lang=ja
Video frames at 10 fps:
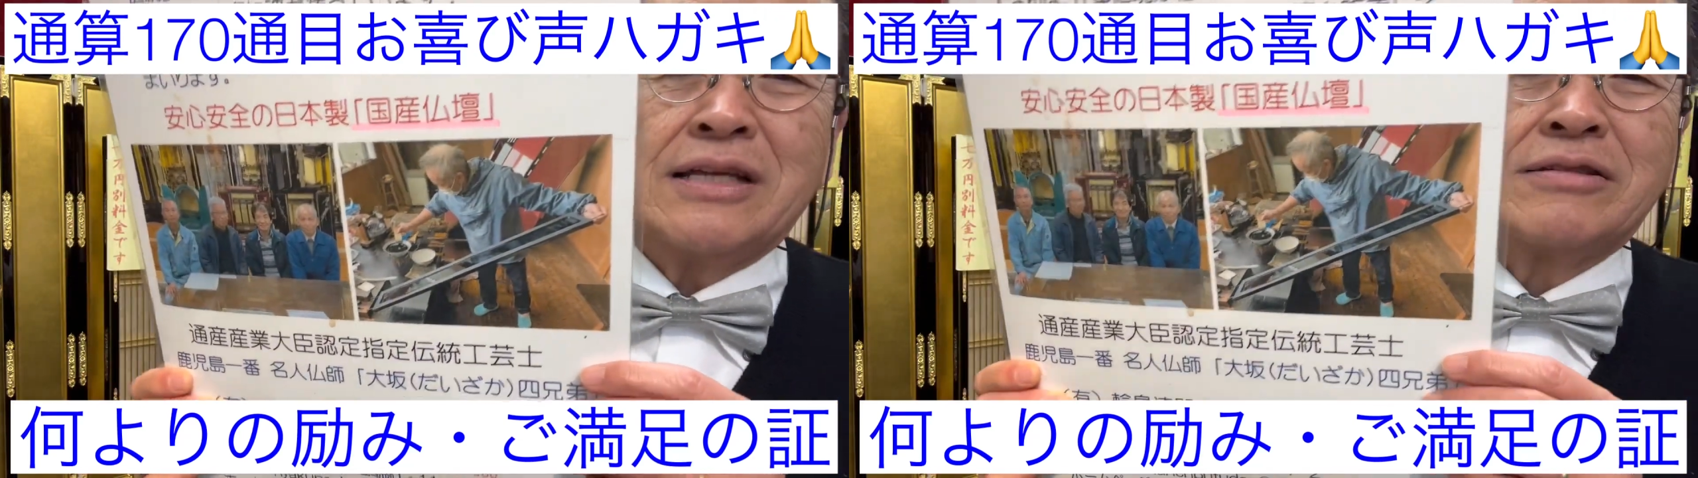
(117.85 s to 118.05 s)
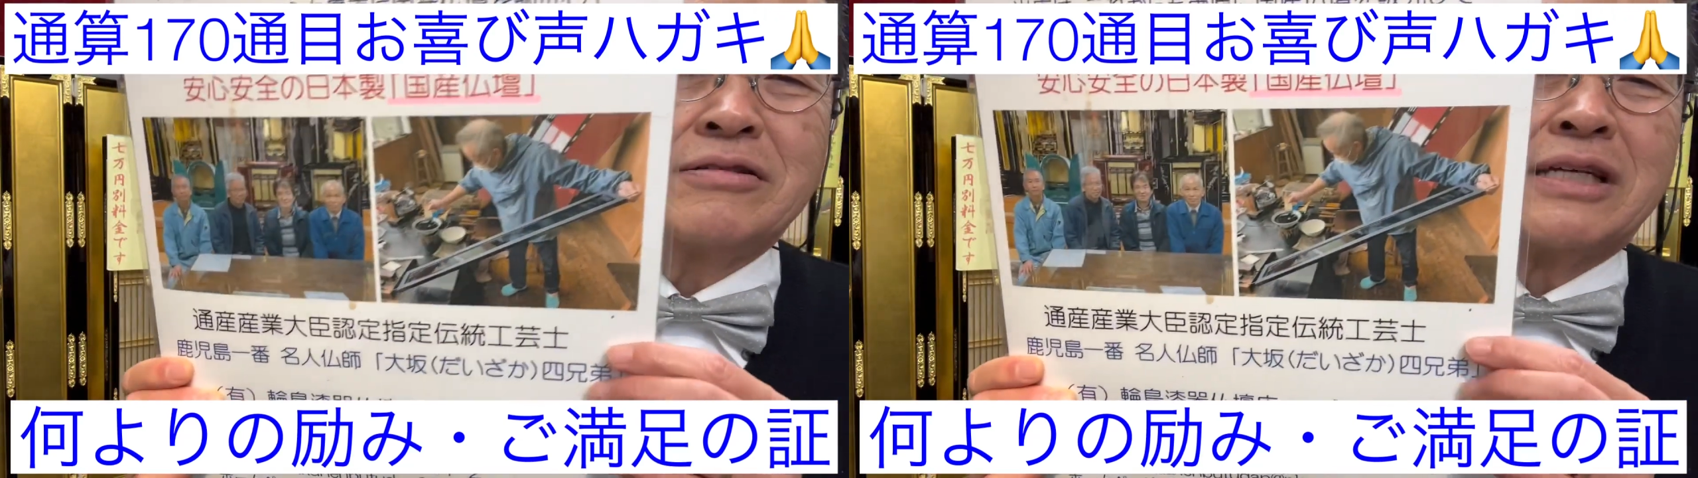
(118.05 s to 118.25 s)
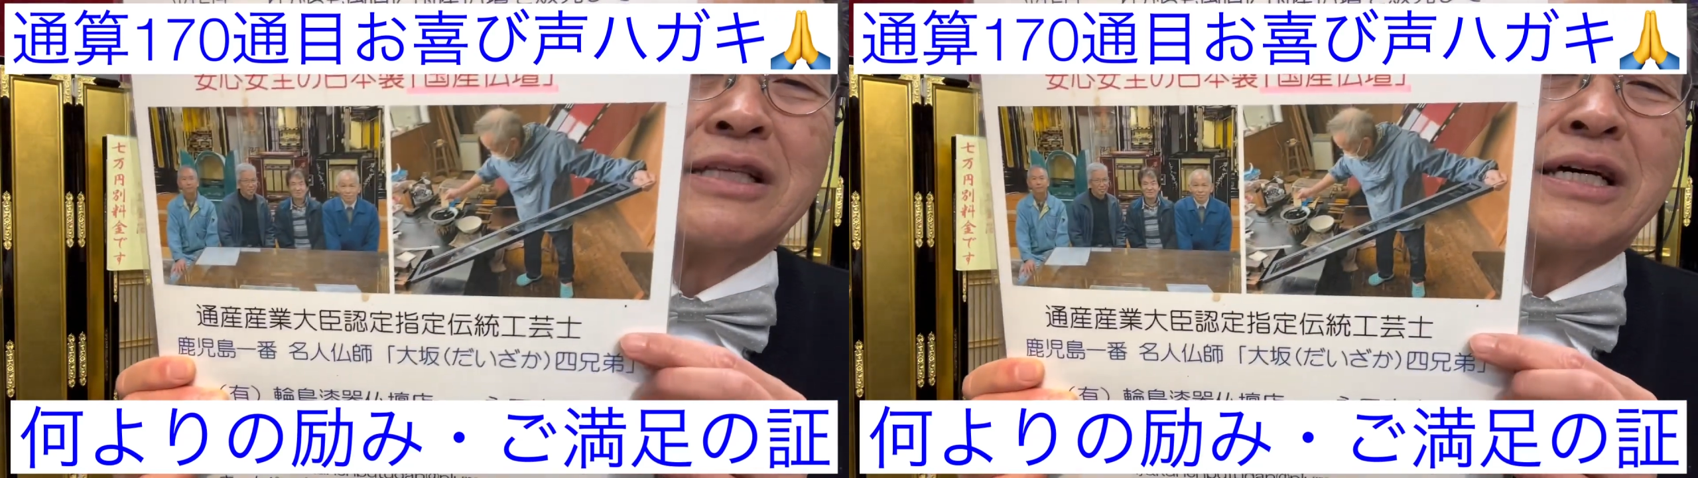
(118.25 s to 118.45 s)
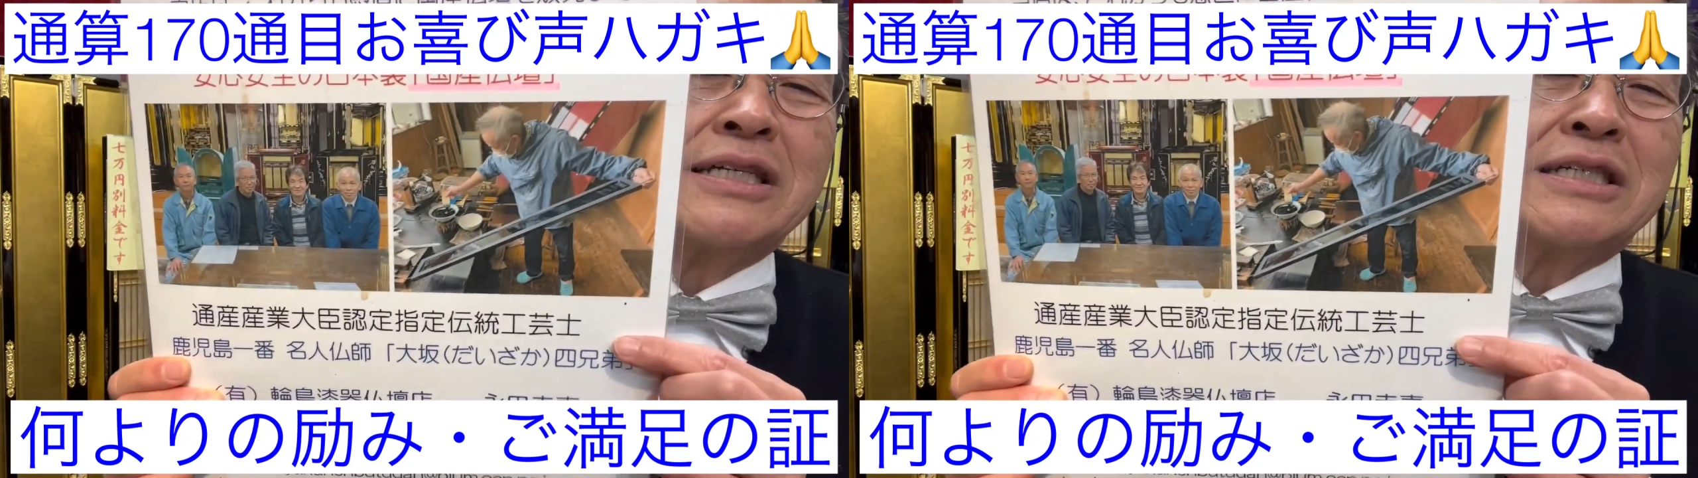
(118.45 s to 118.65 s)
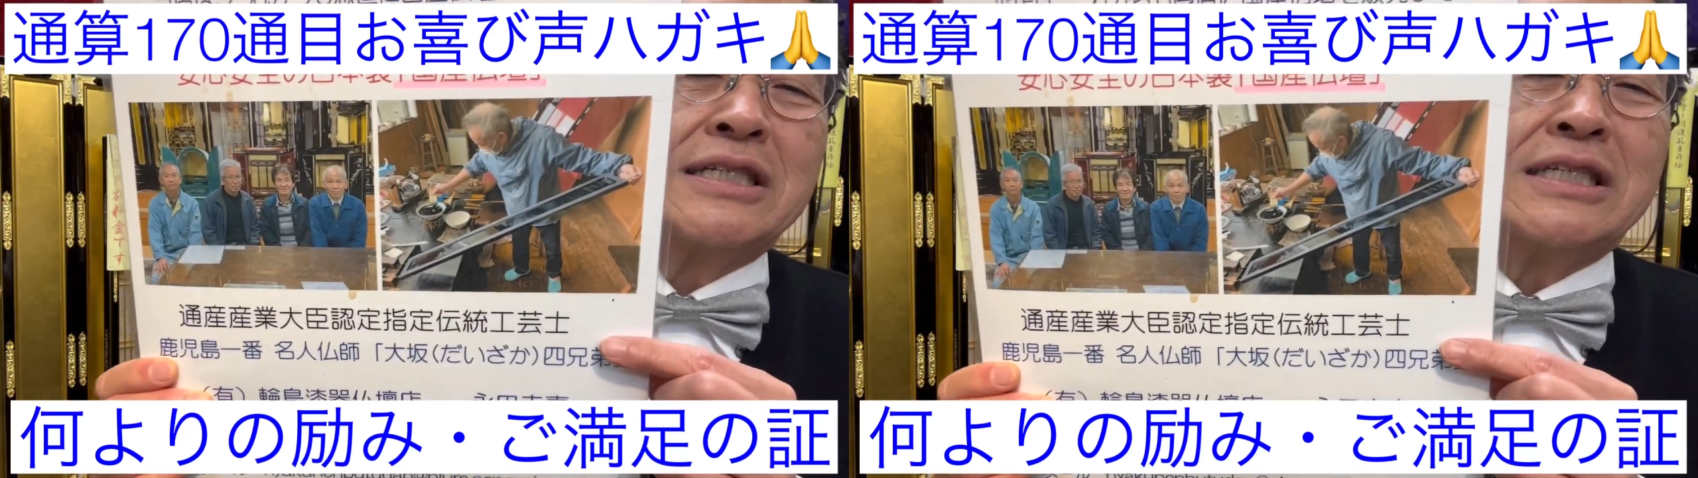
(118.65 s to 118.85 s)
通産
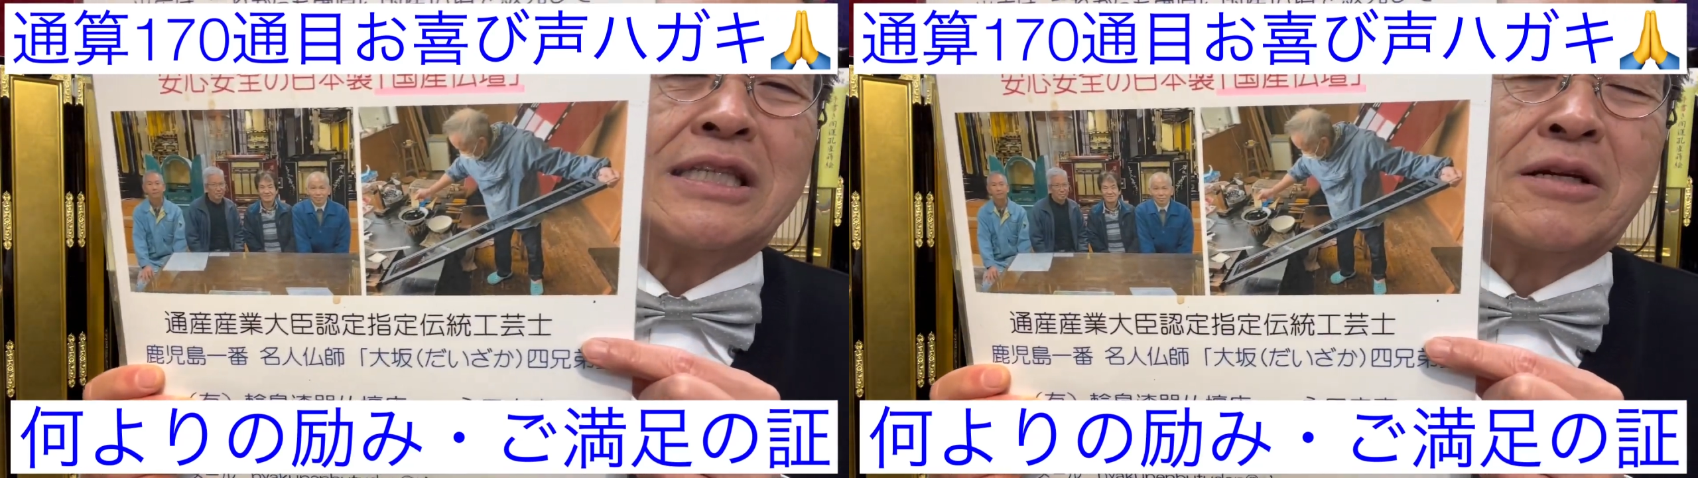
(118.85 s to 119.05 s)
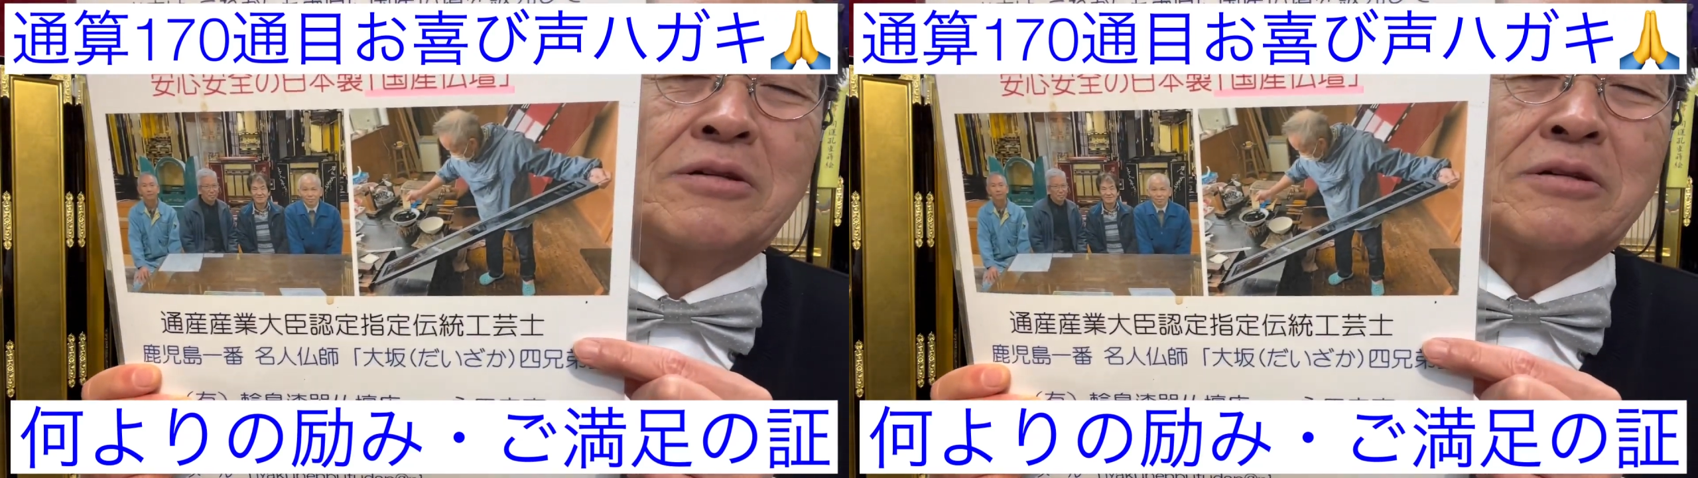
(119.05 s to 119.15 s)
大臣認定